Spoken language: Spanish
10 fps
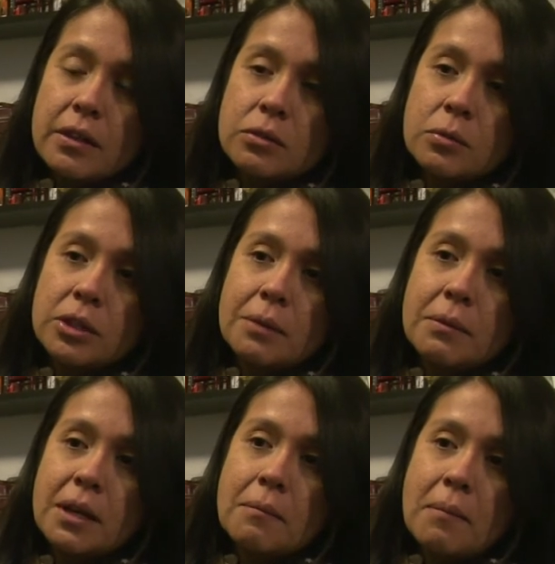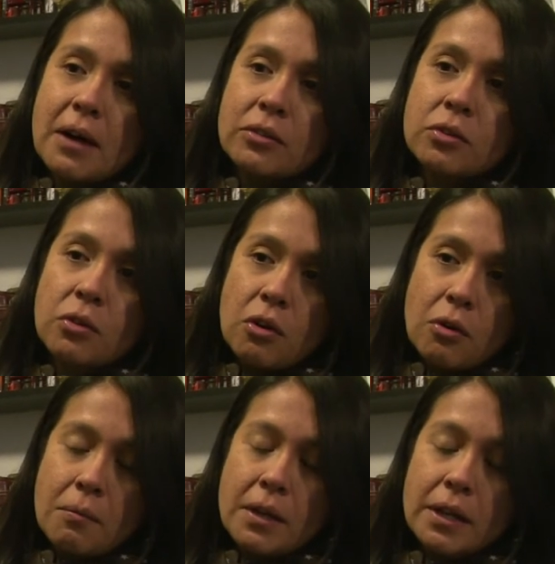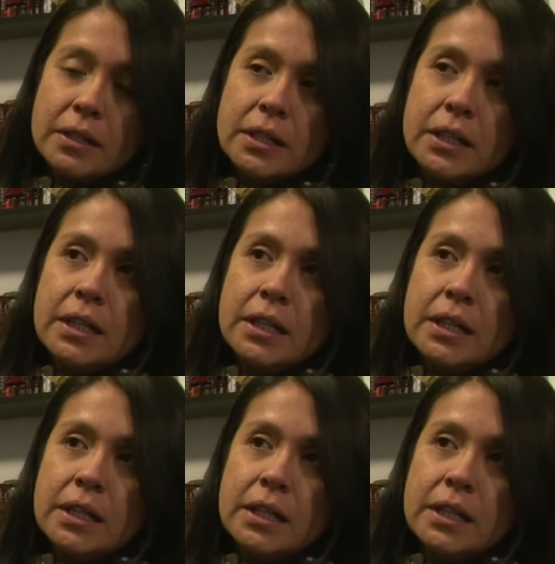Estuvo también en Pasto, Colombia.